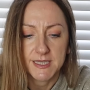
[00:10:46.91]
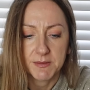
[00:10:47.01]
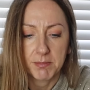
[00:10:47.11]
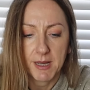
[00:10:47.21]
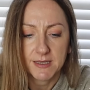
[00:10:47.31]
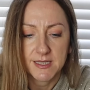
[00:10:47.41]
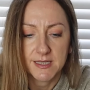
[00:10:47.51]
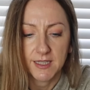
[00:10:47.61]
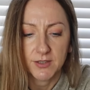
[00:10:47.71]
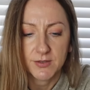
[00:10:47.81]

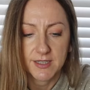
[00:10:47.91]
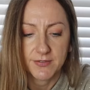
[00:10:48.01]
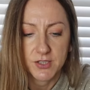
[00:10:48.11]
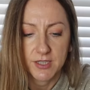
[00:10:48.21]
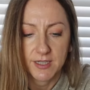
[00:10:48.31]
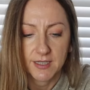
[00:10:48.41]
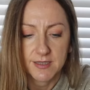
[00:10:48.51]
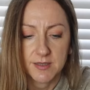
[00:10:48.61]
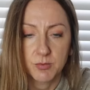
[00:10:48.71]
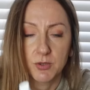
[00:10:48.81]
wzmacniająca wcierka,
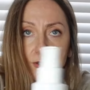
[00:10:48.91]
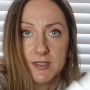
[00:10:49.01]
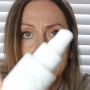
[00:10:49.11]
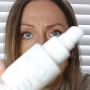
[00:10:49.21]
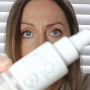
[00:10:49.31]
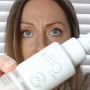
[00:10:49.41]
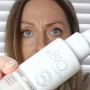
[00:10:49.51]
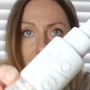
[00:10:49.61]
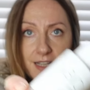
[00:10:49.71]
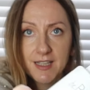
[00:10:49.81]
stymulująca
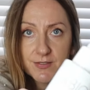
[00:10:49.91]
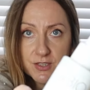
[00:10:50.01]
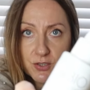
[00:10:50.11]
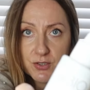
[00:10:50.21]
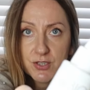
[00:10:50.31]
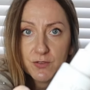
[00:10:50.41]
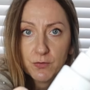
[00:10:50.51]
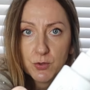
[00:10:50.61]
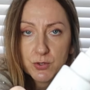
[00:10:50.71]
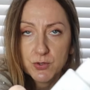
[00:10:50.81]
wzrost
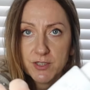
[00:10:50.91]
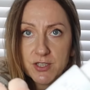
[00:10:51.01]
włosów.